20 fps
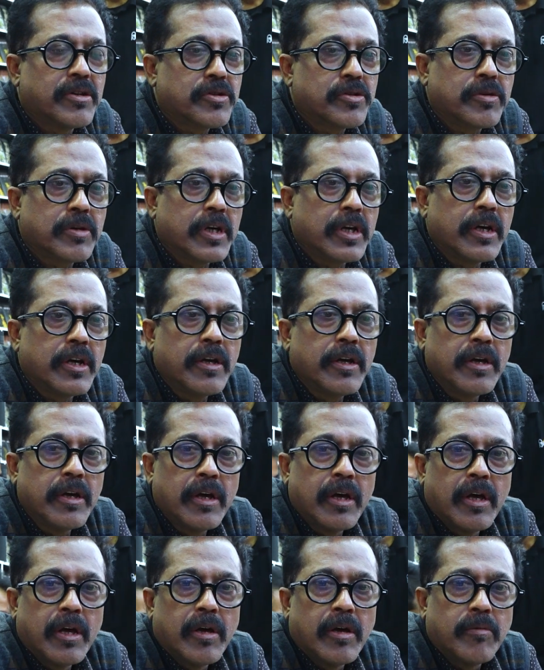দশকে
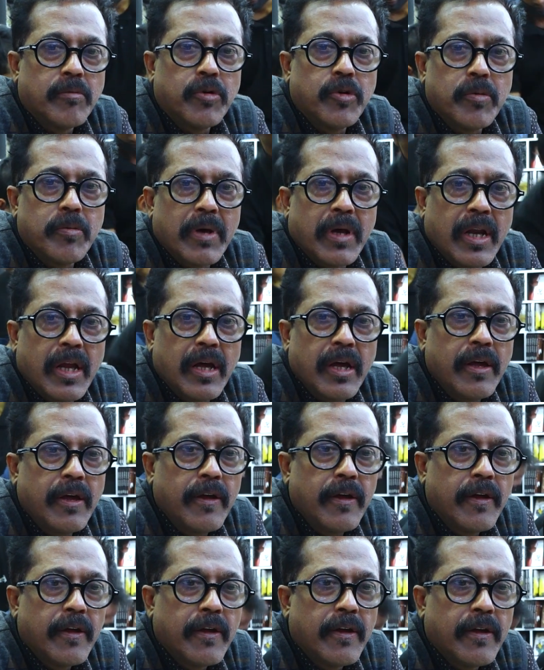বইমেলায়
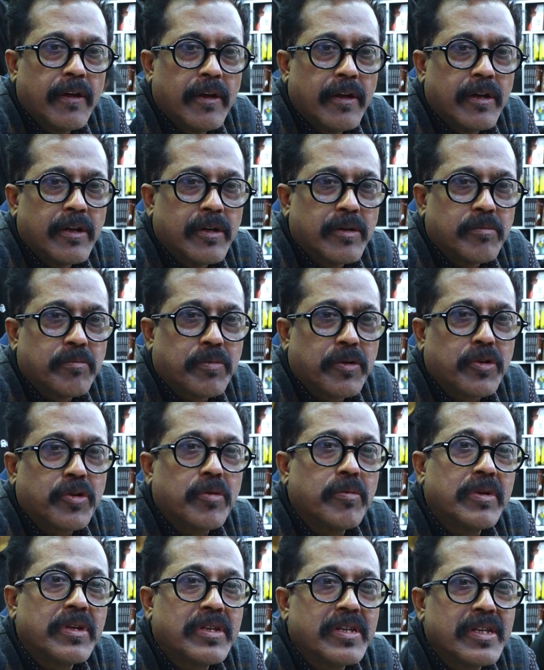
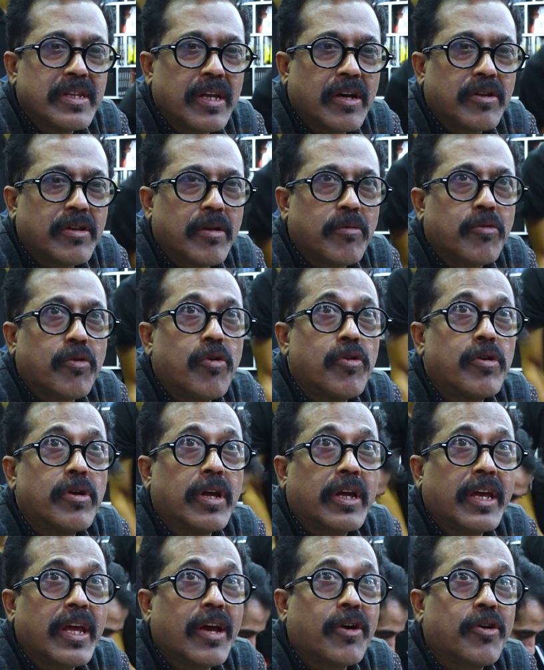প্রথমেই চিন্তা করতাম কোন
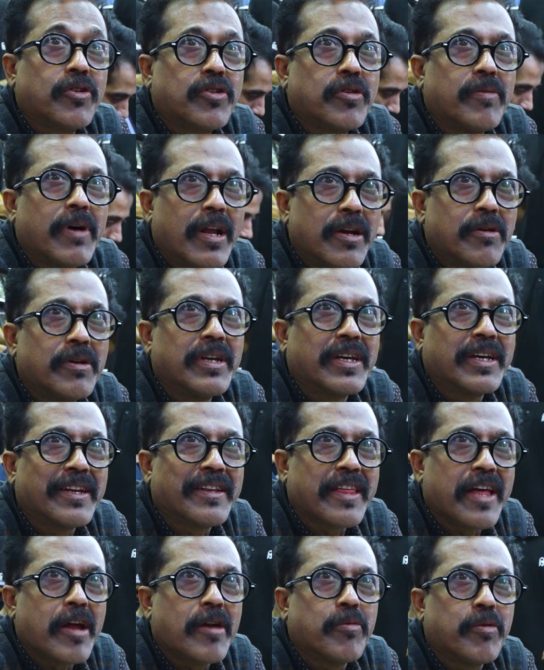কে কত ভালো লিখে
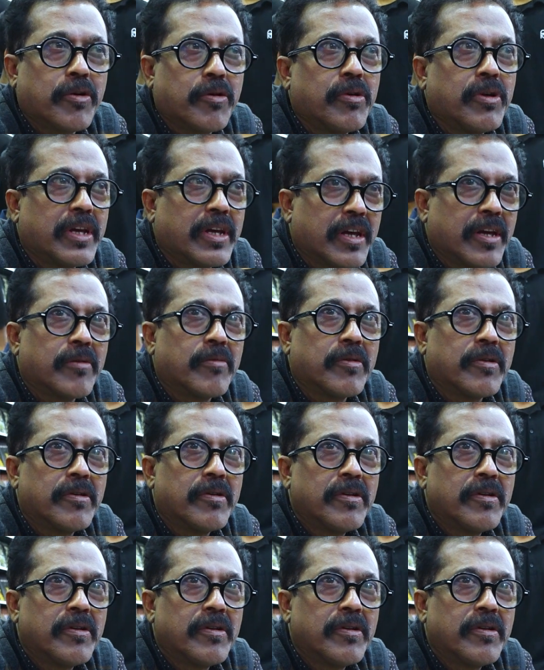তার বইগুলি কিনব